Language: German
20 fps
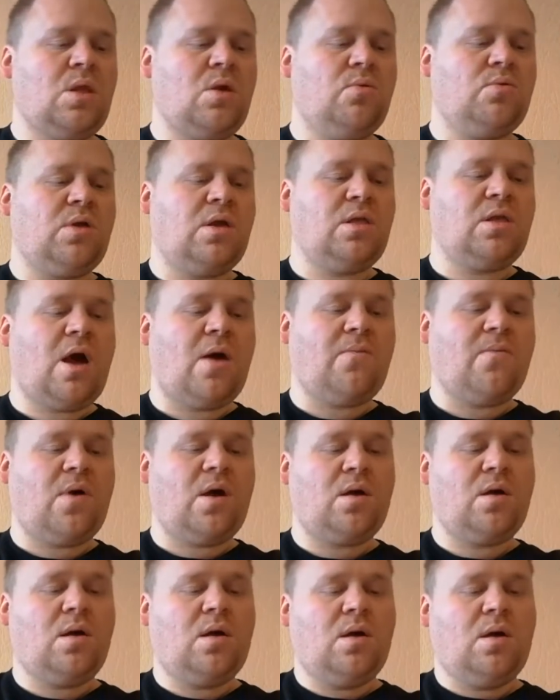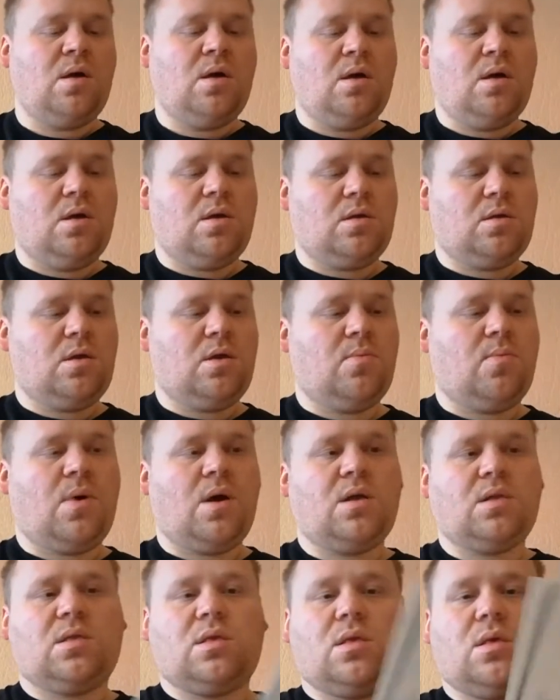Und dann haben wir
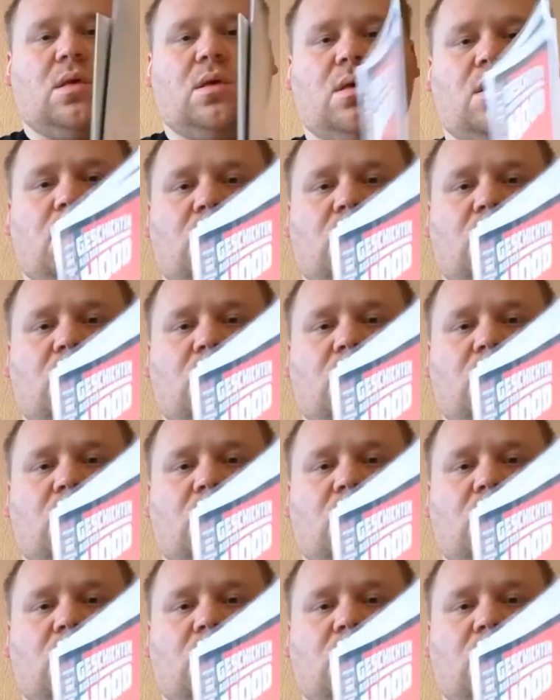jeweils